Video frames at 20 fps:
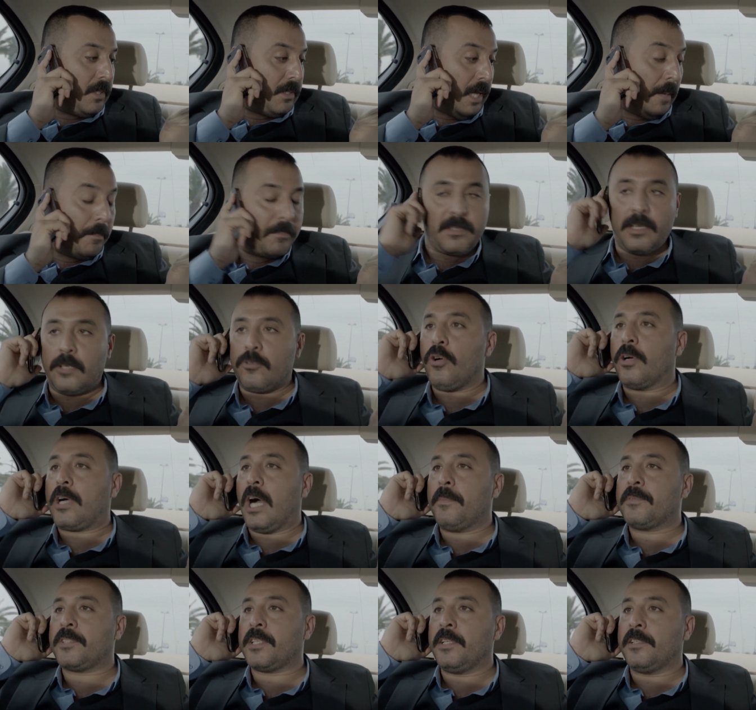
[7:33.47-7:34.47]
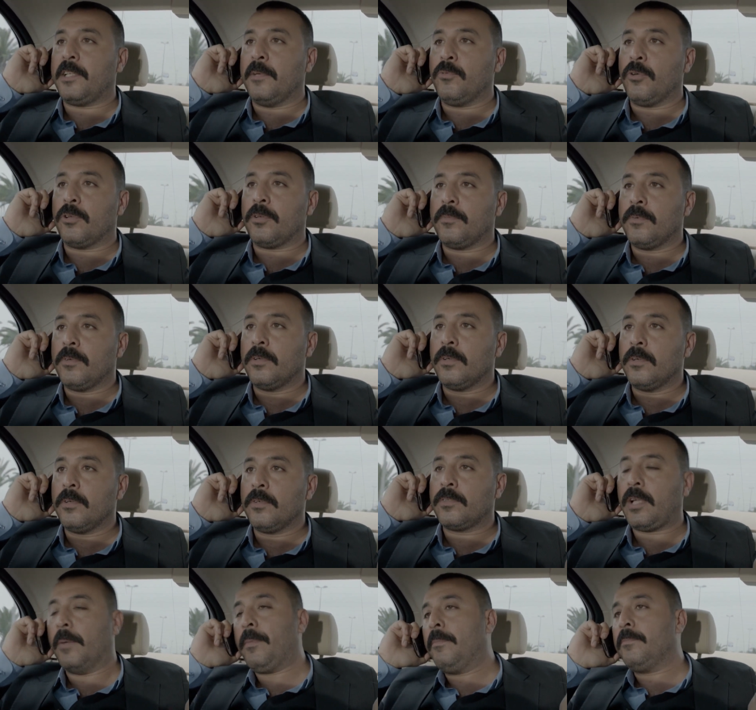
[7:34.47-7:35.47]
Yap, yok abi sana demiyorum.
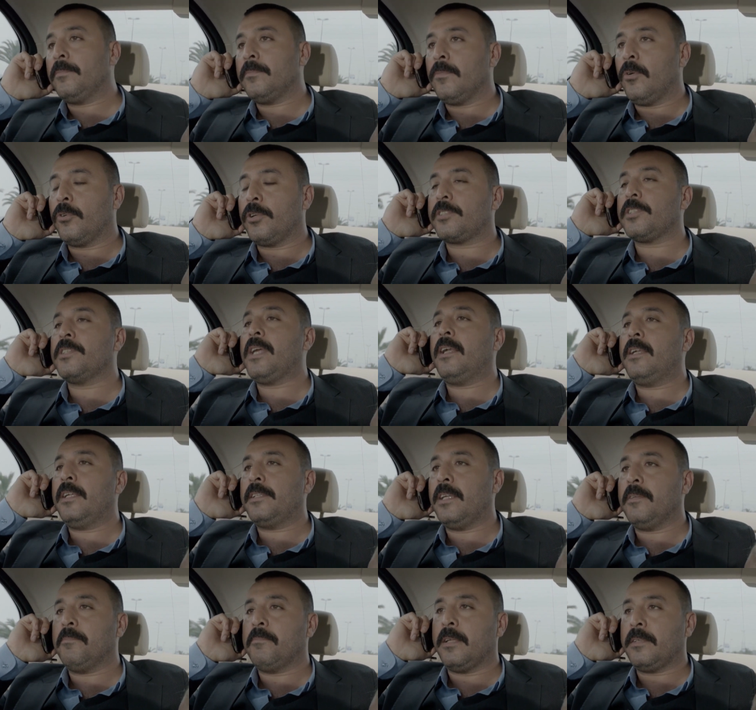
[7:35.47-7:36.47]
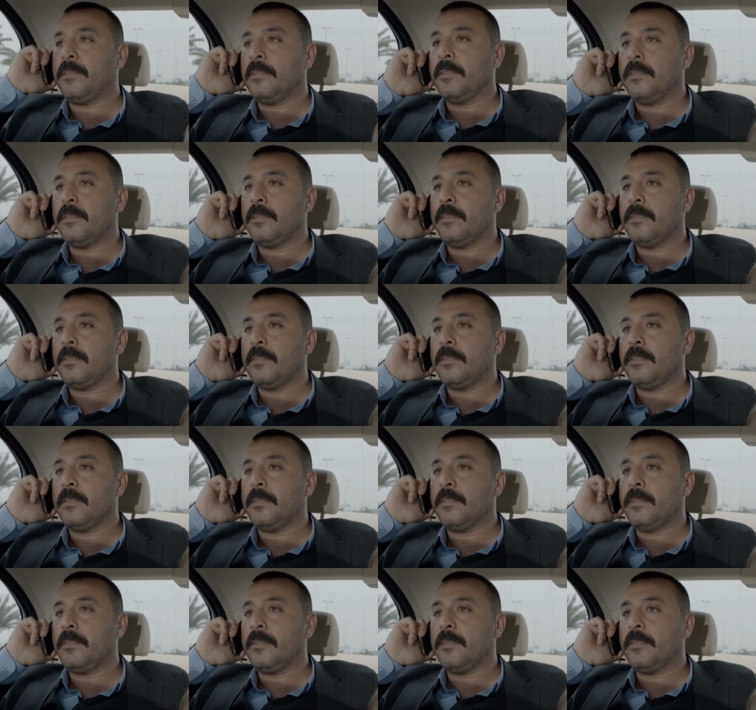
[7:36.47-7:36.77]
Tamam orasını hallederim ben.